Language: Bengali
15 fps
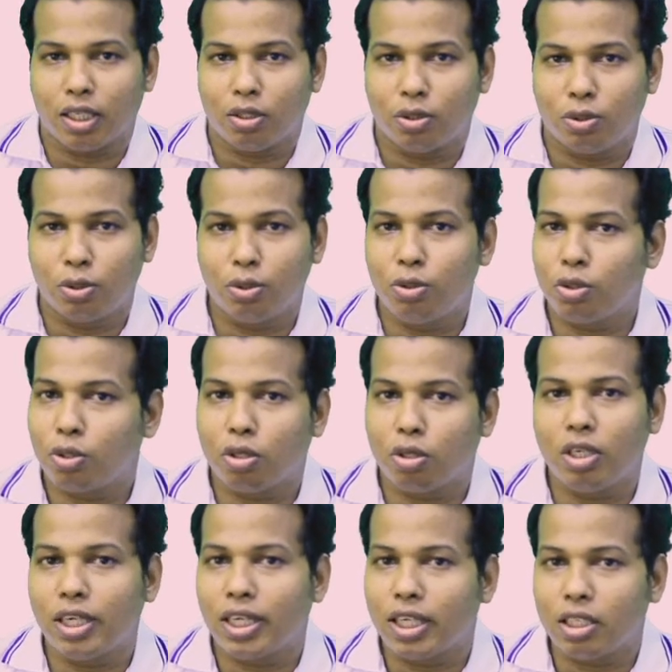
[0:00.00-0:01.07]
শূন্য কখনো
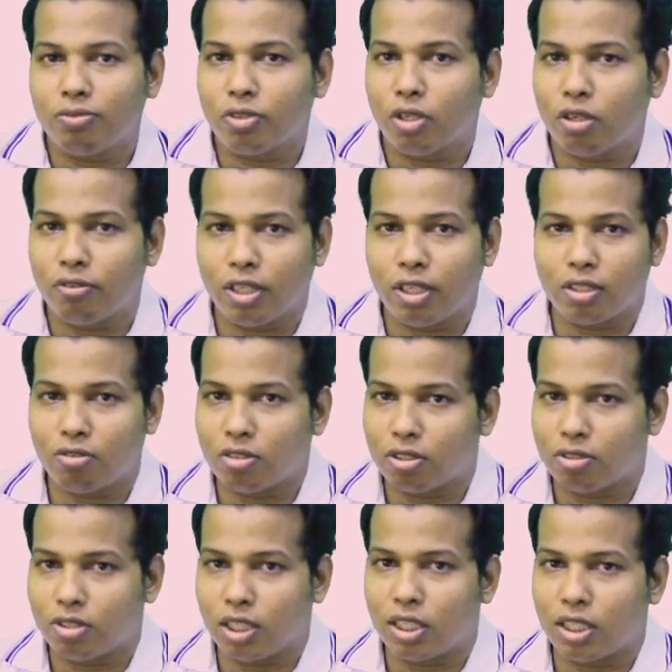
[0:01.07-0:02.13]
নেগেটিভ হবে না কোনো কিছু
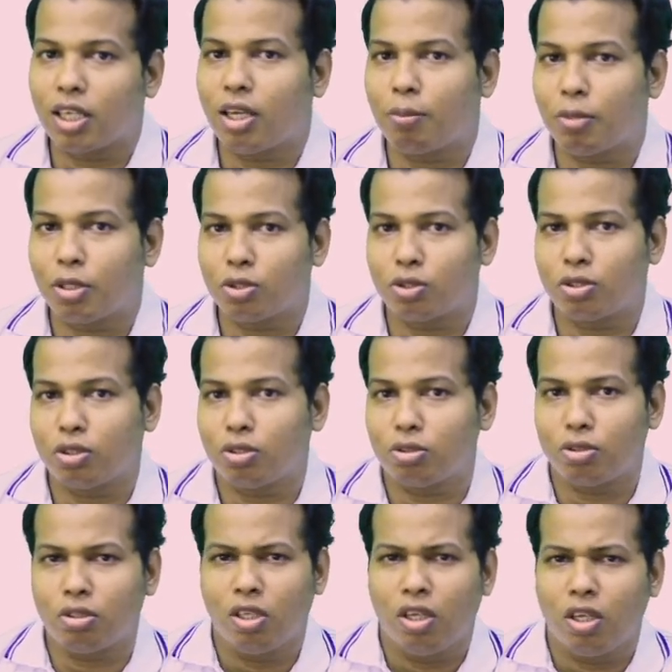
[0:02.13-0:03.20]
না এটাকে আমরা সচরাচর
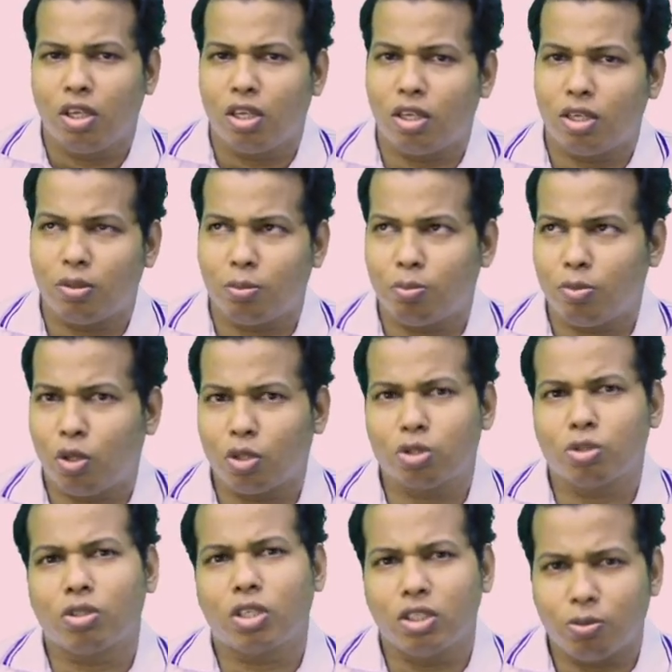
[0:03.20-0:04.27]

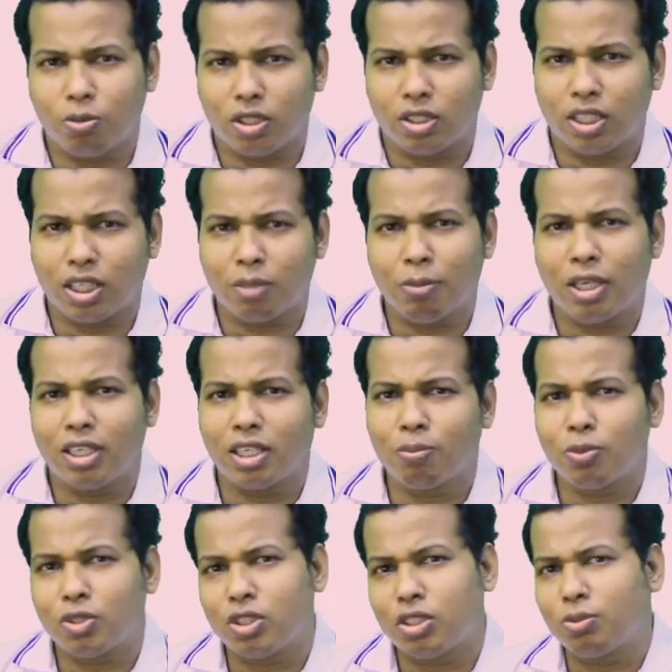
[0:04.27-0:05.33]
অসংজ্ঞায়িত বলে থাকি বা এটাকে
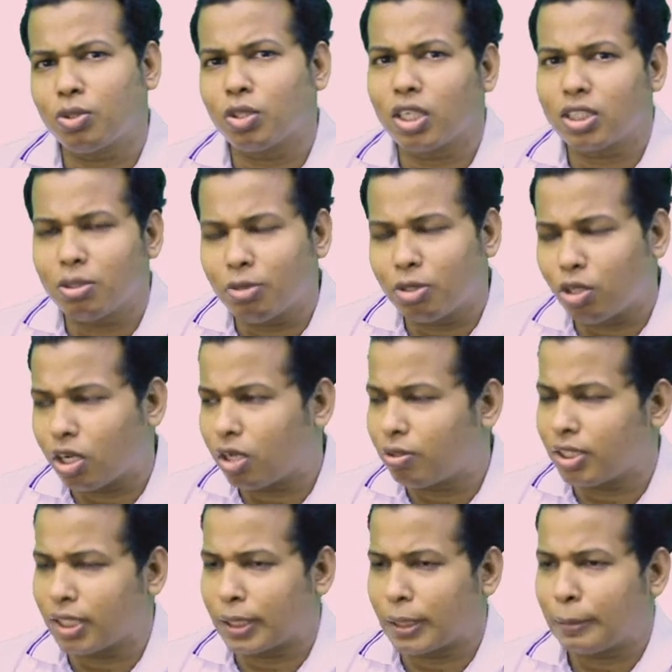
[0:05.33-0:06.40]
পজিটিভ সংখ্যা হিসেবে ধরা হয়ে
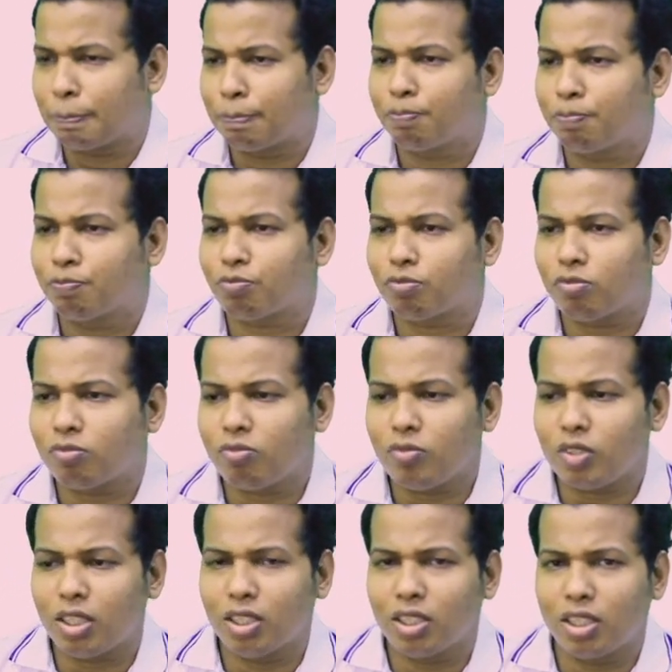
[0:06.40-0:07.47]
থাকে
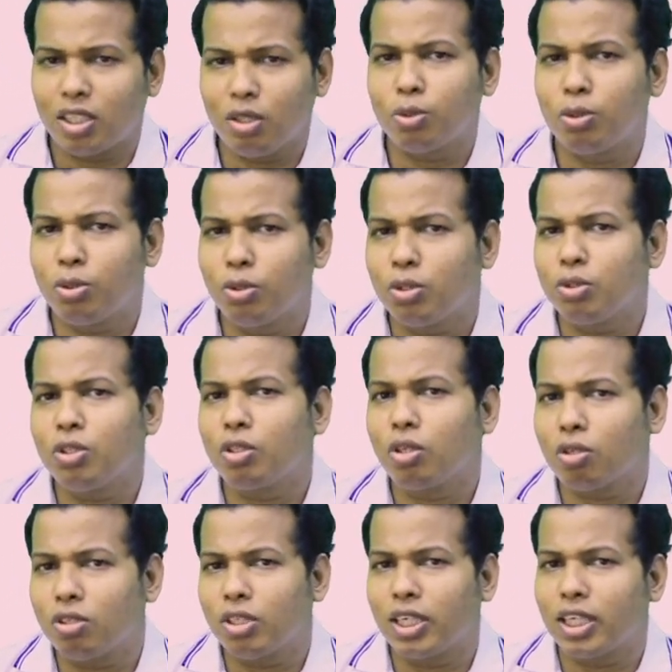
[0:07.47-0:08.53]
কিন্তু শূন্য যদি কখনো
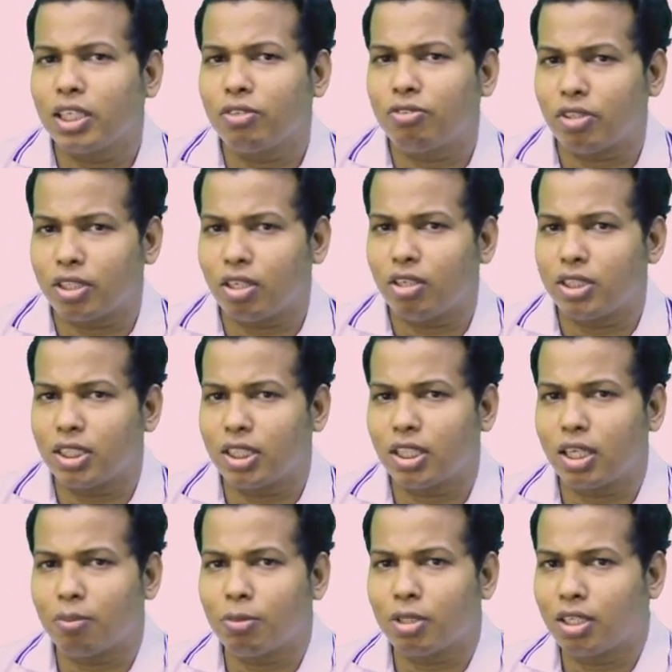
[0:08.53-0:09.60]
নেগেটিভ হয় তাহলে সেটাকে
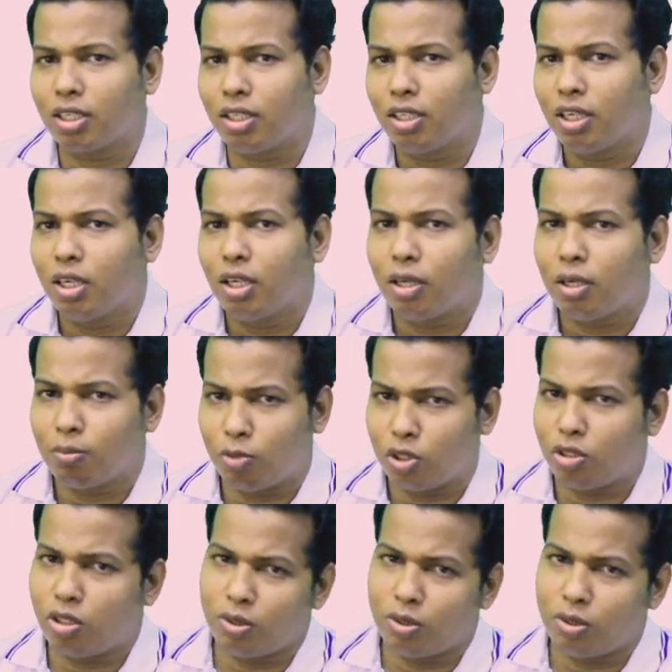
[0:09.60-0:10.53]
আমরা কি বলতে পারো যে